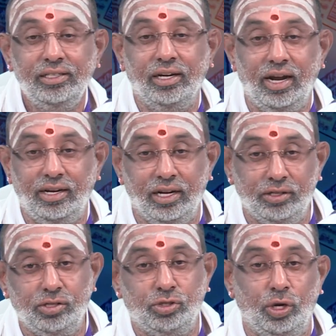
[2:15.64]
இந்த
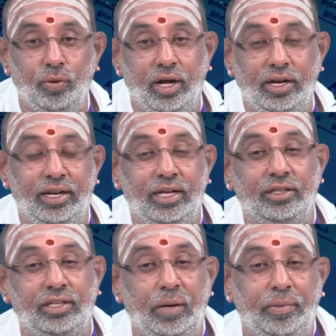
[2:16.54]
கட்டுறதுன்னு சொல்லுவா நிறைய
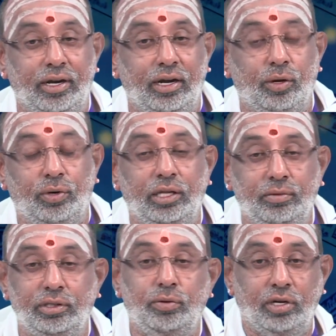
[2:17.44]
திரைப்படங்களில் கூட அது
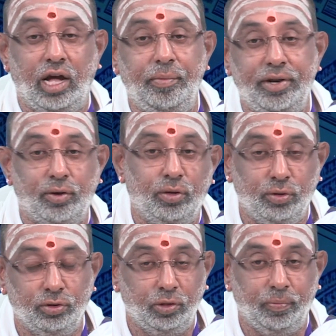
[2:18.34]
வந்து ஒரு காமெடியாக கூட
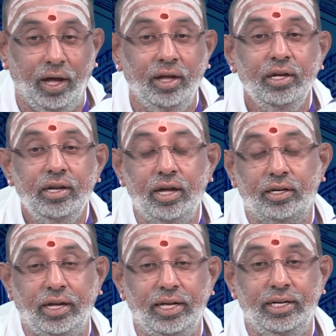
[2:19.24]
கொண்டு வந்திருப்பா
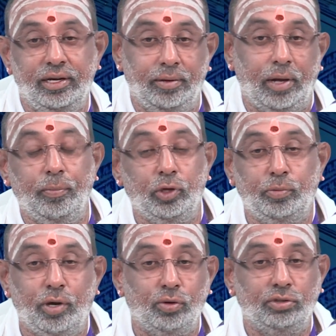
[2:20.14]
நாங்கள் கையை ஐம்பது
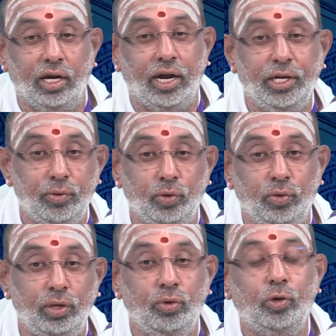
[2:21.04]
ரூபா கொடுத்தா கட்டி
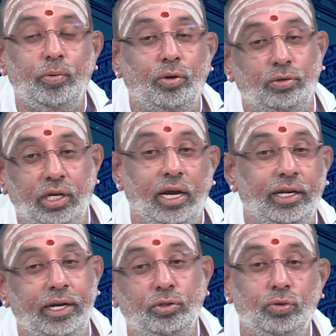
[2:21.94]
விடுவோம் நூறுரூபா கொடுத்தா
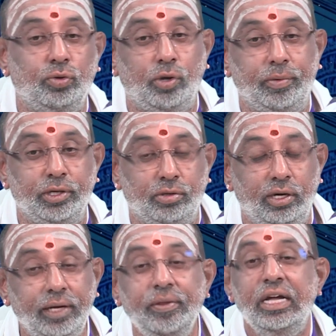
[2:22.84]
கட்டா எடுத்து விடுவோம் அப்படின்னு
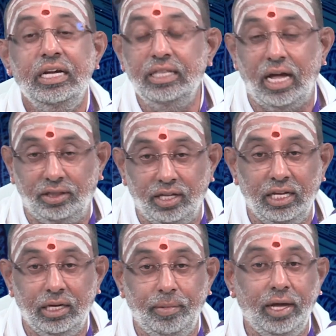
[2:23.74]
சொல்லி இது
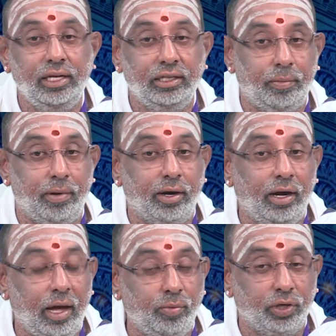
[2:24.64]
அத்தனையுமே இந்த
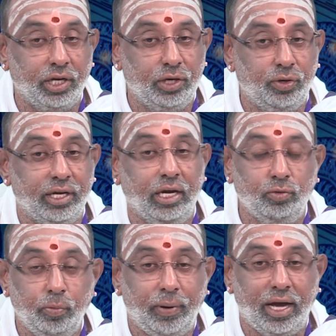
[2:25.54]
பகலாமுகியினுடைய
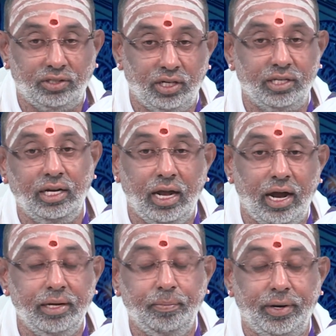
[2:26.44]
உபாசனையில்
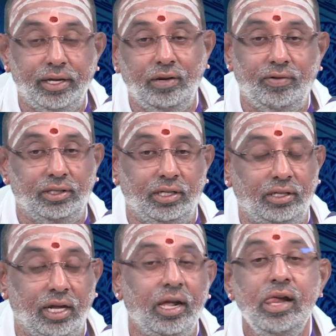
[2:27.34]
அடிப்படையில் வந்தது
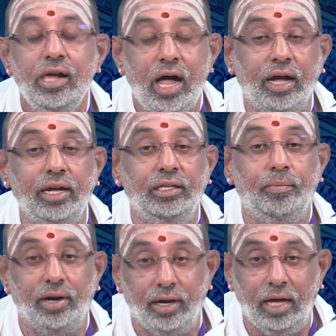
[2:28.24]
தான் ஆக இந்த
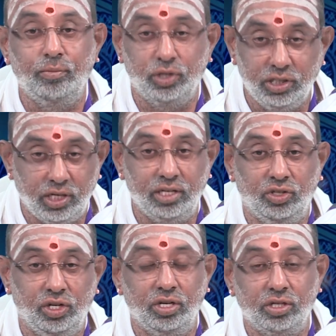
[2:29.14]
பகலாமுகி
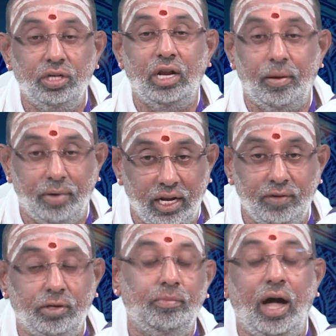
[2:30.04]
ஜெயந்தி அன்று நாம்
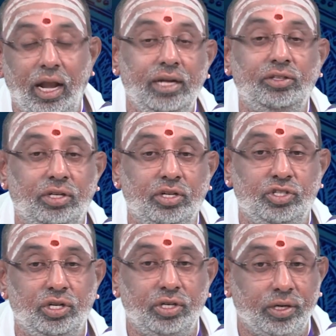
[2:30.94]
அனைவரும் ஆலயத்திற்கு
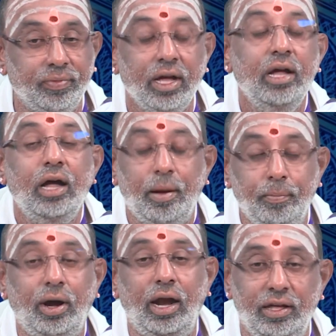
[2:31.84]
சென்று
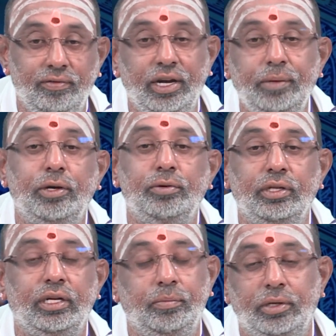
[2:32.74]
அம்பாளை
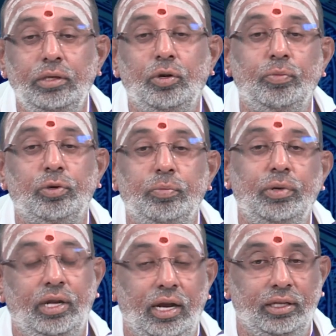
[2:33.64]
வழிபடுவது என்பது ரொம்ப
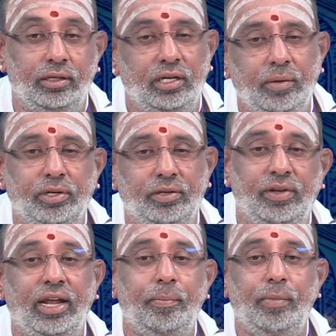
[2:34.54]
ரொம்ப நல்லது நமக்கு
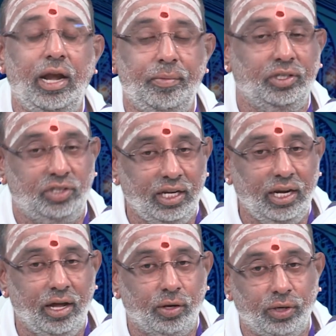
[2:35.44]
வேற அம்பாள் நமக்கு
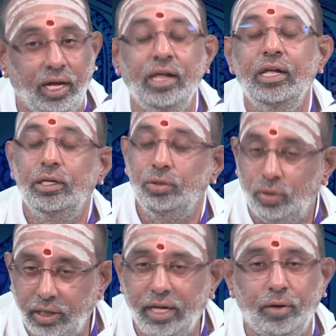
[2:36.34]
தெரியலனா கூட
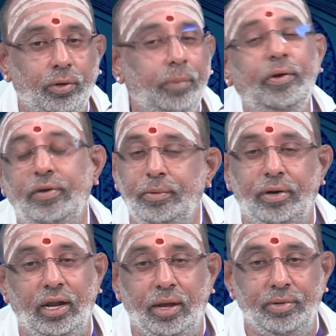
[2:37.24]
துர்கையை கூட போய்
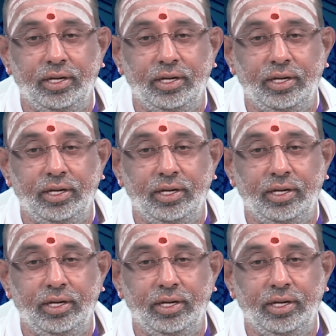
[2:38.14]
வழிபடலாம்